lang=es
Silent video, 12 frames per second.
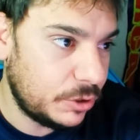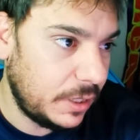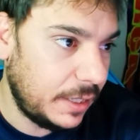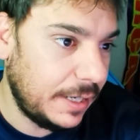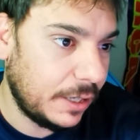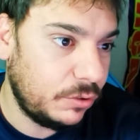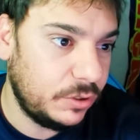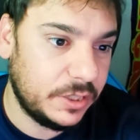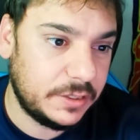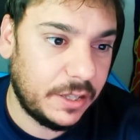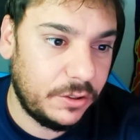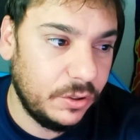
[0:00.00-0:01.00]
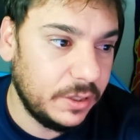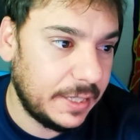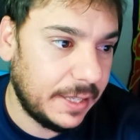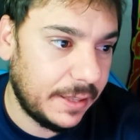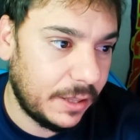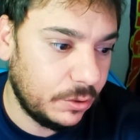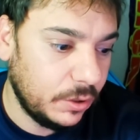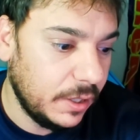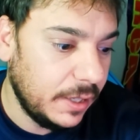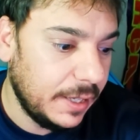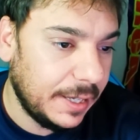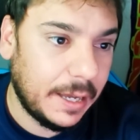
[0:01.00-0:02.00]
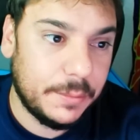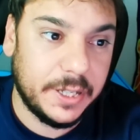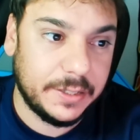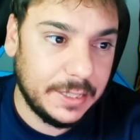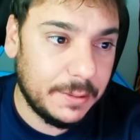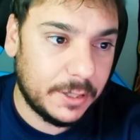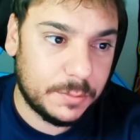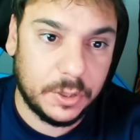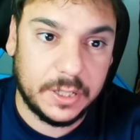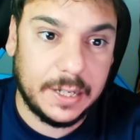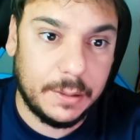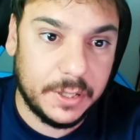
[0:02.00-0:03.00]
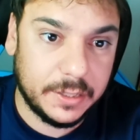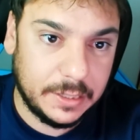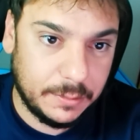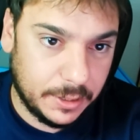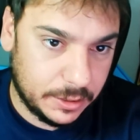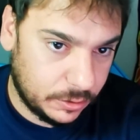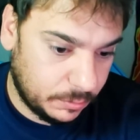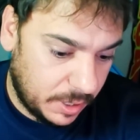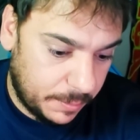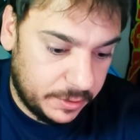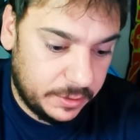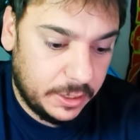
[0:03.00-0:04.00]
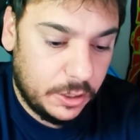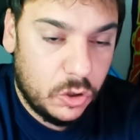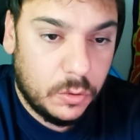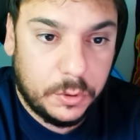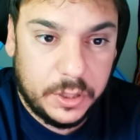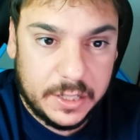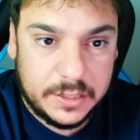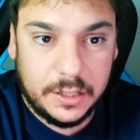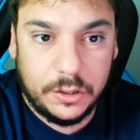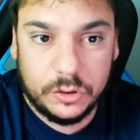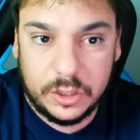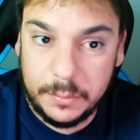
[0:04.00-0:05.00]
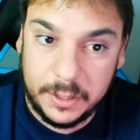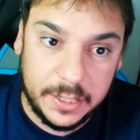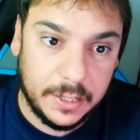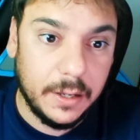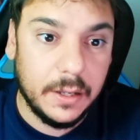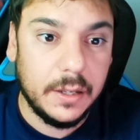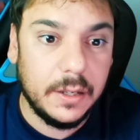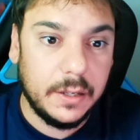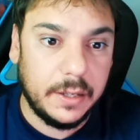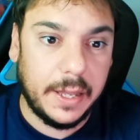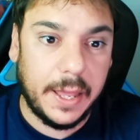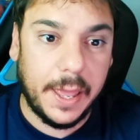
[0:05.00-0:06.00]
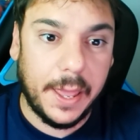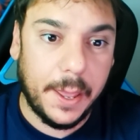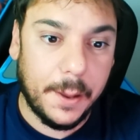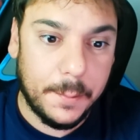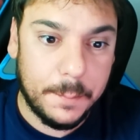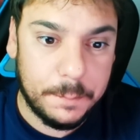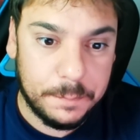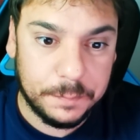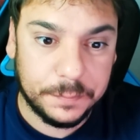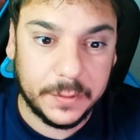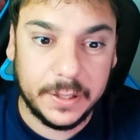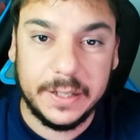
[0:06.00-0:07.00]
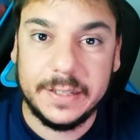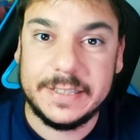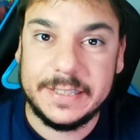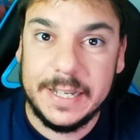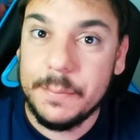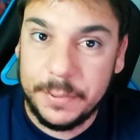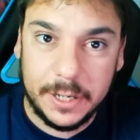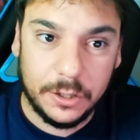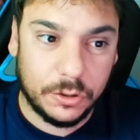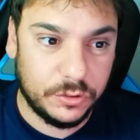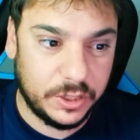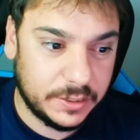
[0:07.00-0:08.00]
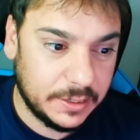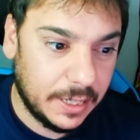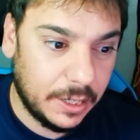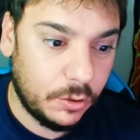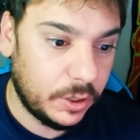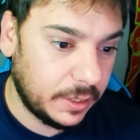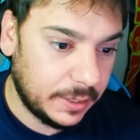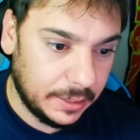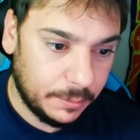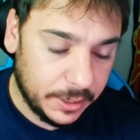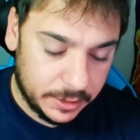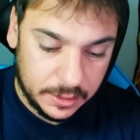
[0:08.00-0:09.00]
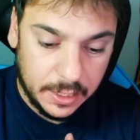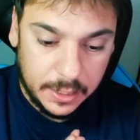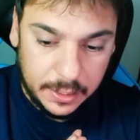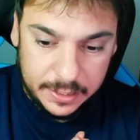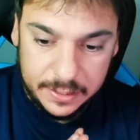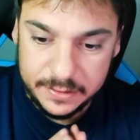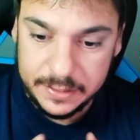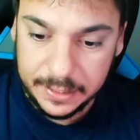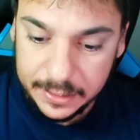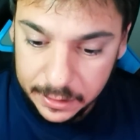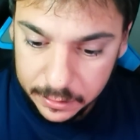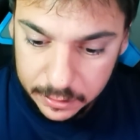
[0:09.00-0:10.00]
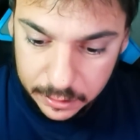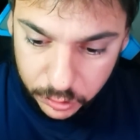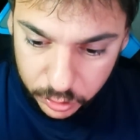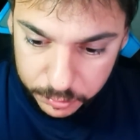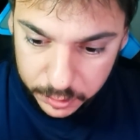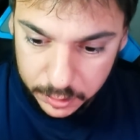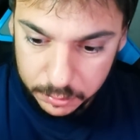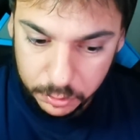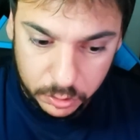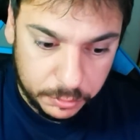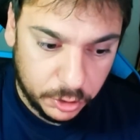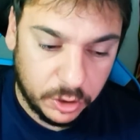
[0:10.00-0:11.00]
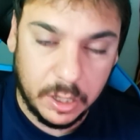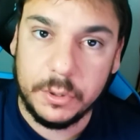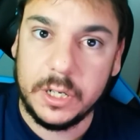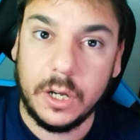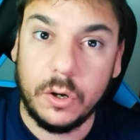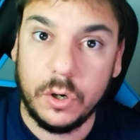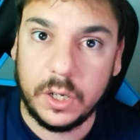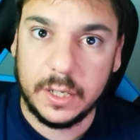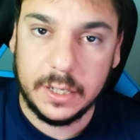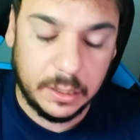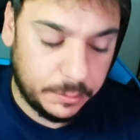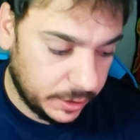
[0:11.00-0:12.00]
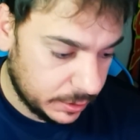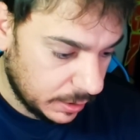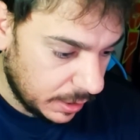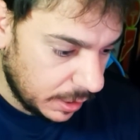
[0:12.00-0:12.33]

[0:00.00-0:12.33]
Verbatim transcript: la, contestación que ha dado Javier Tebas, porque Javier Tebas obviamente no podía ser de otra manera. Em, siempre le contesta a Jorge Calabres. Y desde aquí le doy mi, bueno, mi enhorabuena a Jorge Calabrés